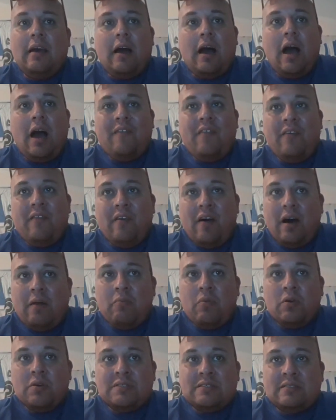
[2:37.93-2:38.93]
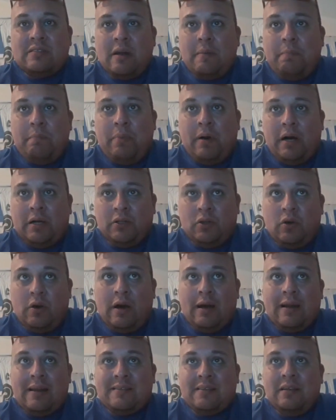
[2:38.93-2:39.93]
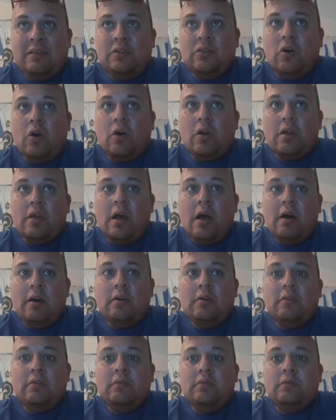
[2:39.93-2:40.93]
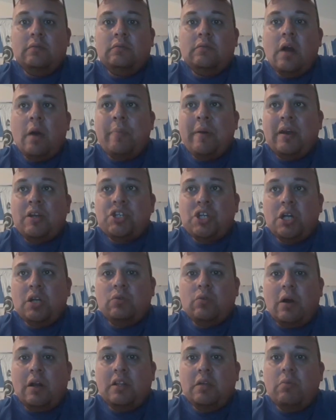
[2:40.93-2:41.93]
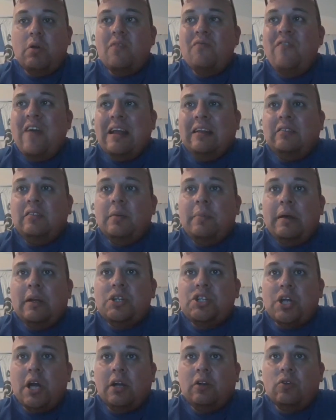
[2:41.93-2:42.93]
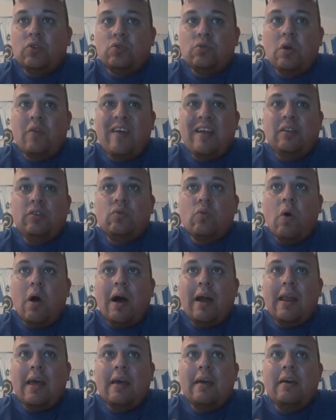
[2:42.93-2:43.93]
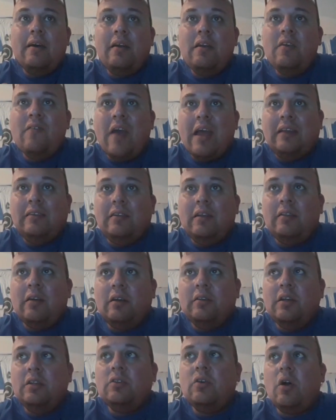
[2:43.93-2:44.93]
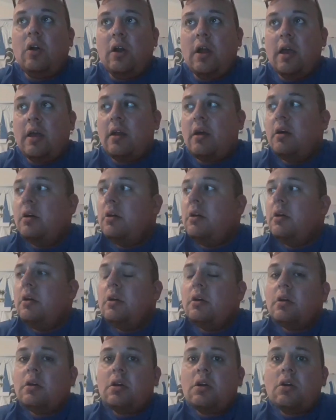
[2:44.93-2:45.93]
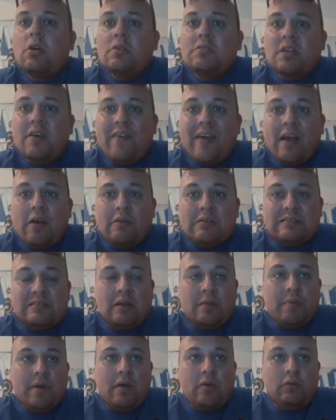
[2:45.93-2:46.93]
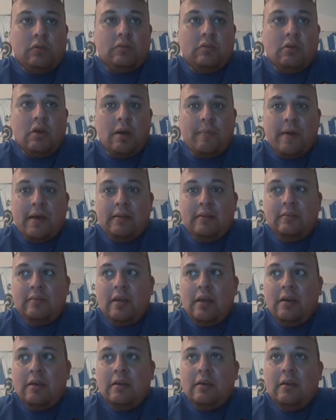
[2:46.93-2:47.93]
avevamo strappato alla Sandoria una percentuale tipo il 20% su un'eventuale rivendita di Torrera. Cosa vengo a sapere ultimamente?